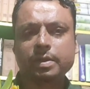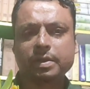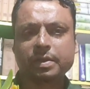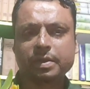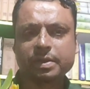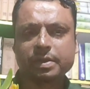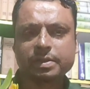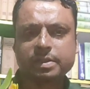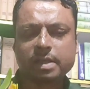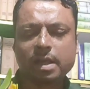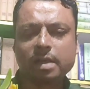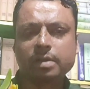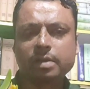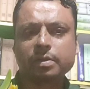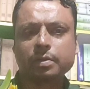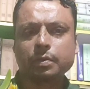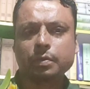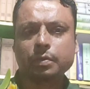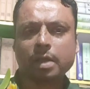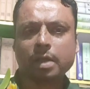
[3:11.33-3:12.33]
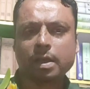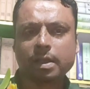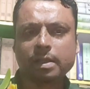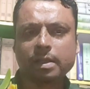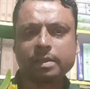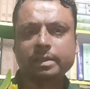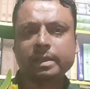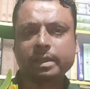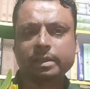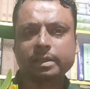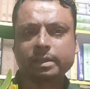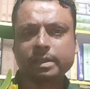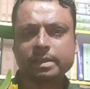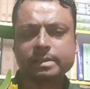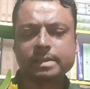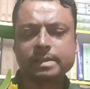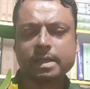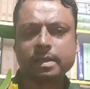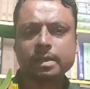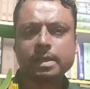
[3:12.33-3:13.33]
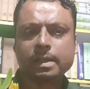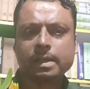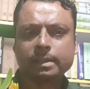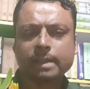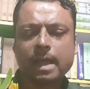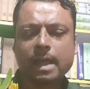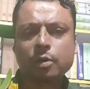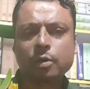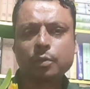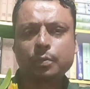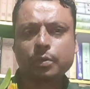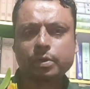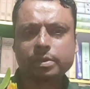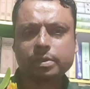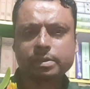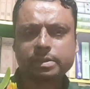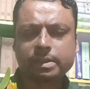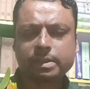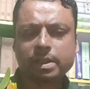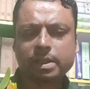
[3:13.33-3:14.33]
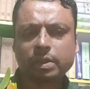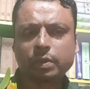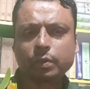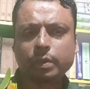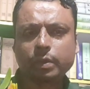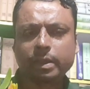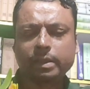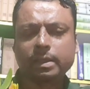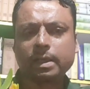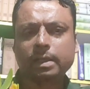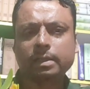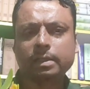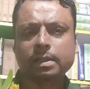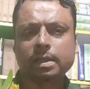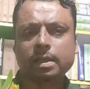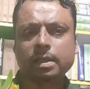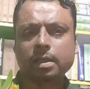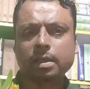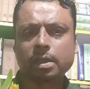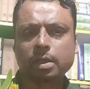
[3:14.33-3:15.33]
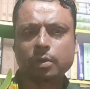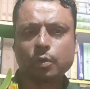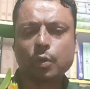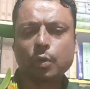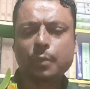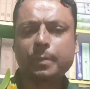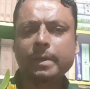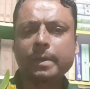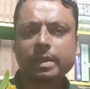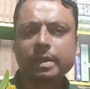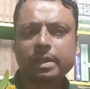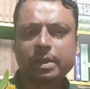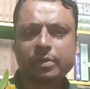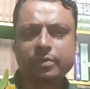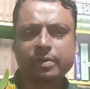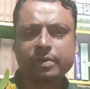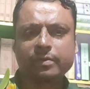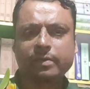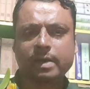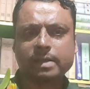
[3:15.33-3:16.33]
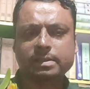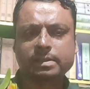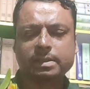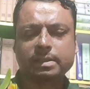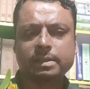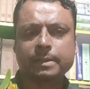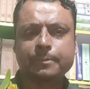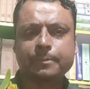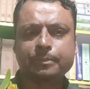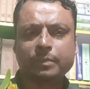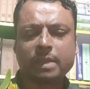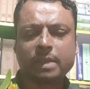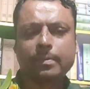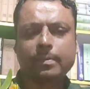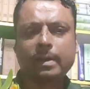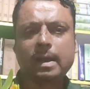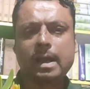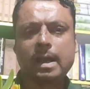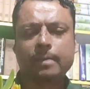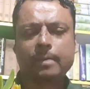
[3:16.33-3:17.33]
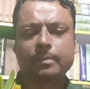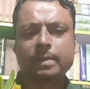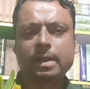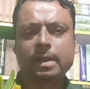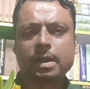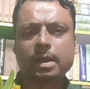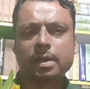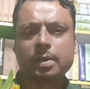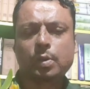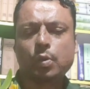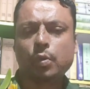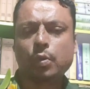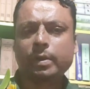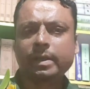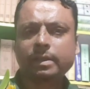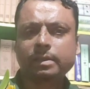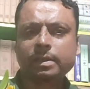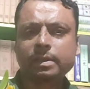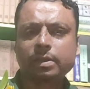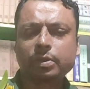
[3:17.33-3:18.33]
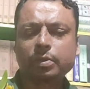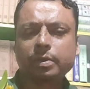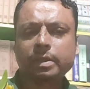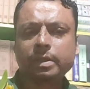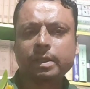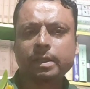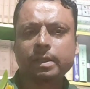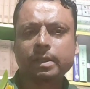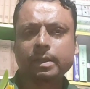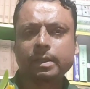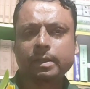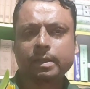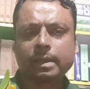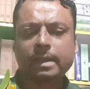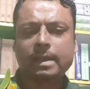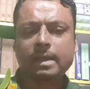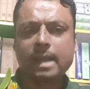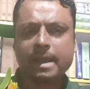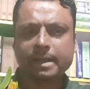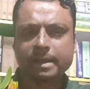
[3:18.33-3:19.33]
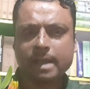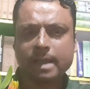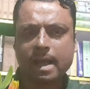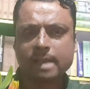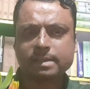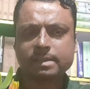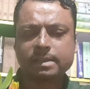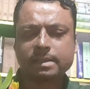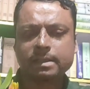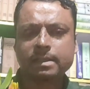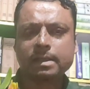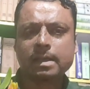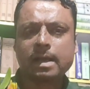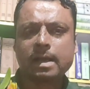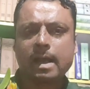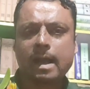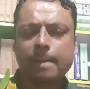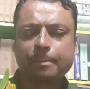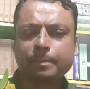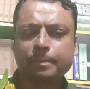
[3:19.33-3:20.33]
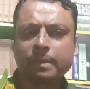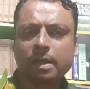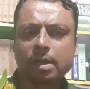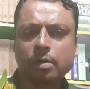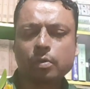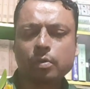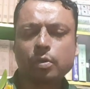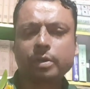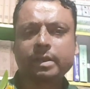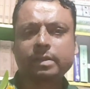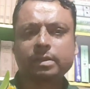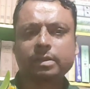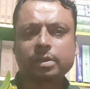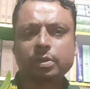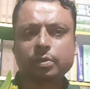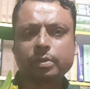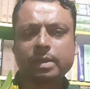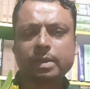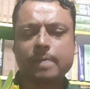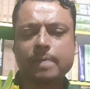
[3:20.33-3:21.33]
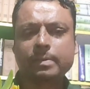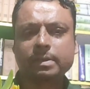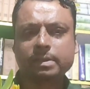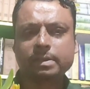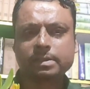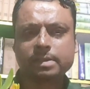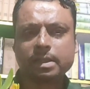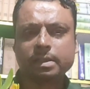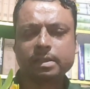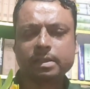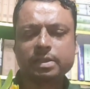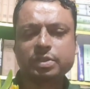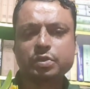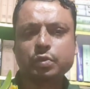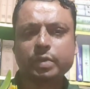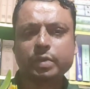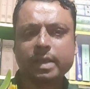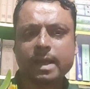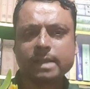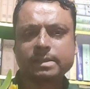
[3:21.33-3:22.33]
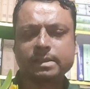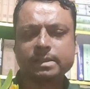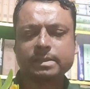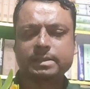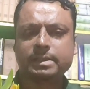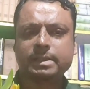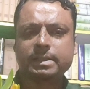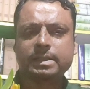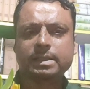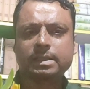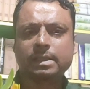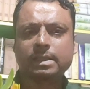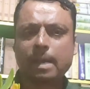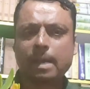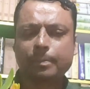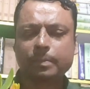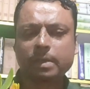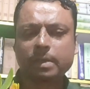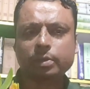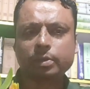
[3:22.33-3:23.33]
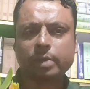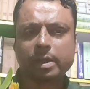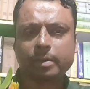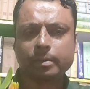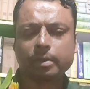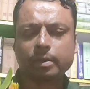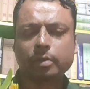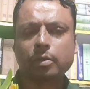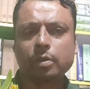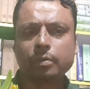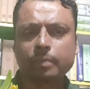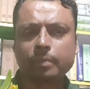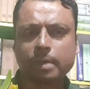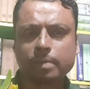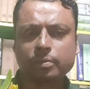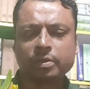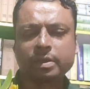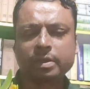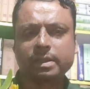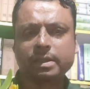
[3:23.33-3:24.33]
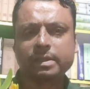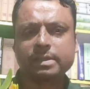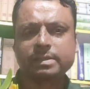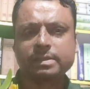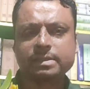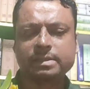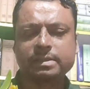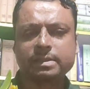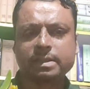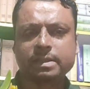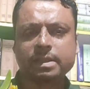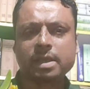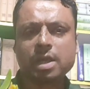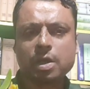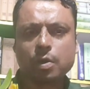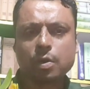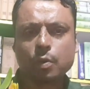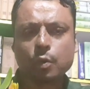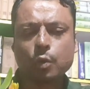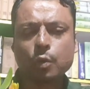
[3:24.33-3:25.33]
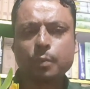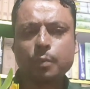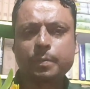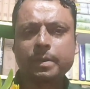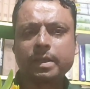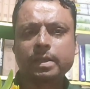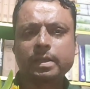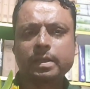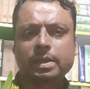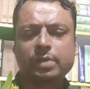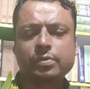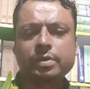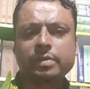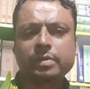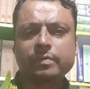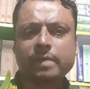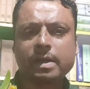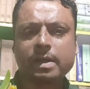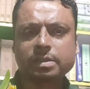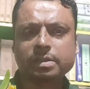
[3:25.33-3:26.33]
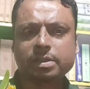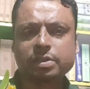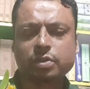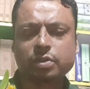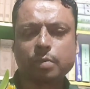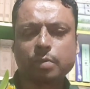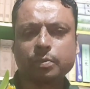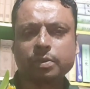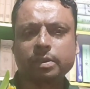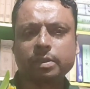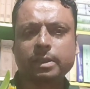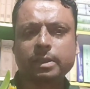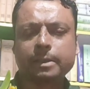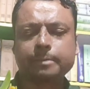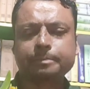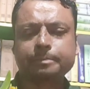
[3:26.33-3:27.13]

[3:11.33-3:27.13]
রেজাল্ট ওনারা দেখতে চান তার উপর যেহেতু এটা একটা ওপেন ইউনিভার্সিটি এবার আমরা অনেক দিন ধরে এই লাইনে আছি আপনারাও অনেক দিন ধরে আমাদের সাথে জুড়ে আছেন সেক্ষেত্রে আপনারা তো একেবারে কনফার্ম হয়ে গিয়েছেন যে ওপেন ইউনিভার্সিটি সম্বন্ধে